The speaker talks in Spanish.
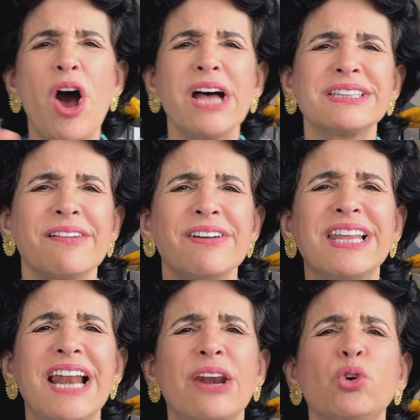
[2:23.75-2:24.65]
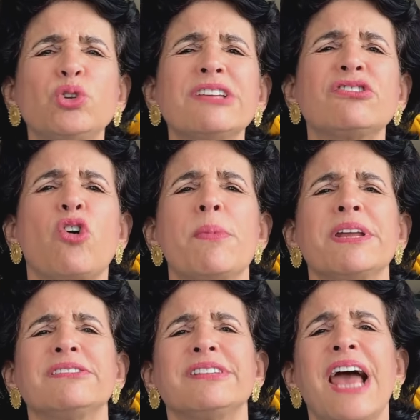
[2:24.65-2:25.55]
a través de las rutas
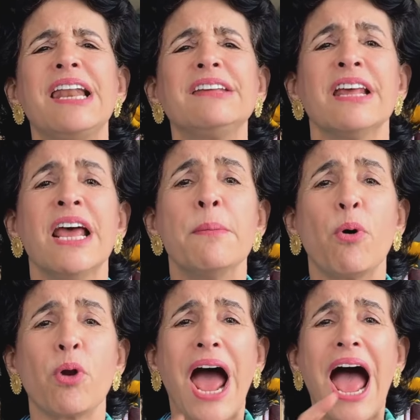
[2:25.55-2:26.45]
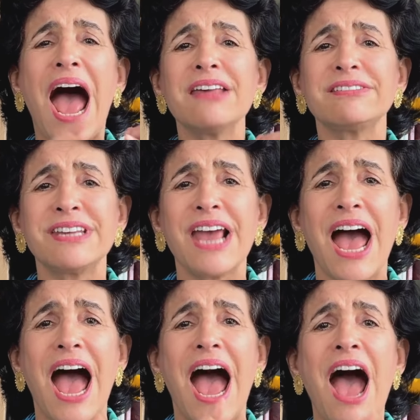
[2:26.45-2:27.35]
comerciales por Asia,
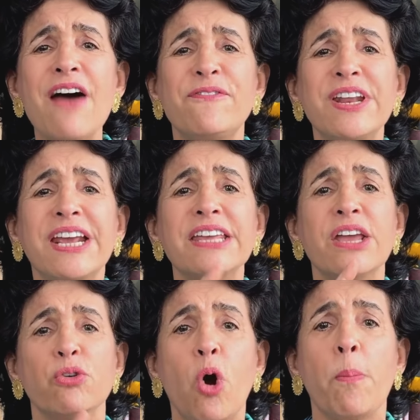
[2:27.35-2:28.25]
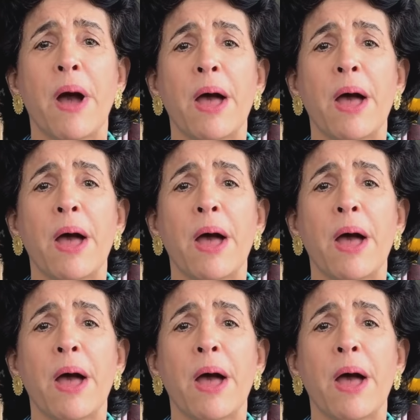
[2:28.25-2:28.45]
África y Europa